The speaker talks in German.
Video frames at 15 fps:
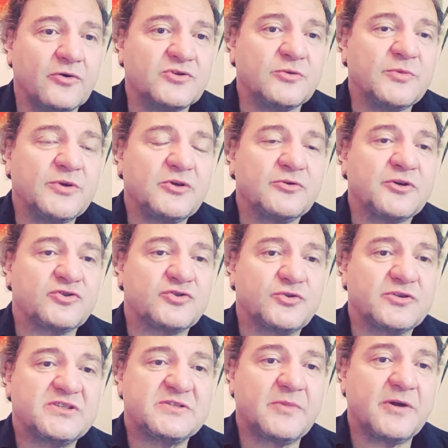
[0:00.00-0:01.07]
Und somit
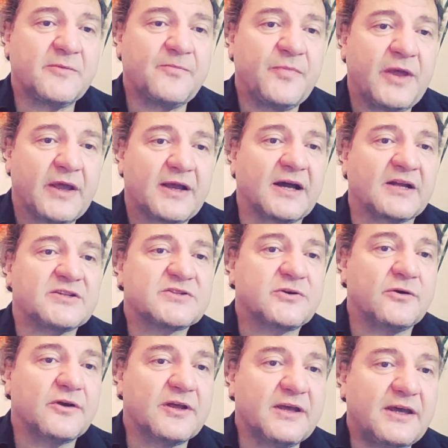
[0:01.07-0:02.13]
unterstützt man
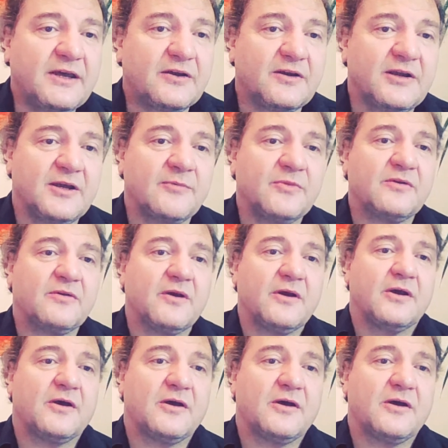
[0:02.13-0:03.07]
ganz konkret eben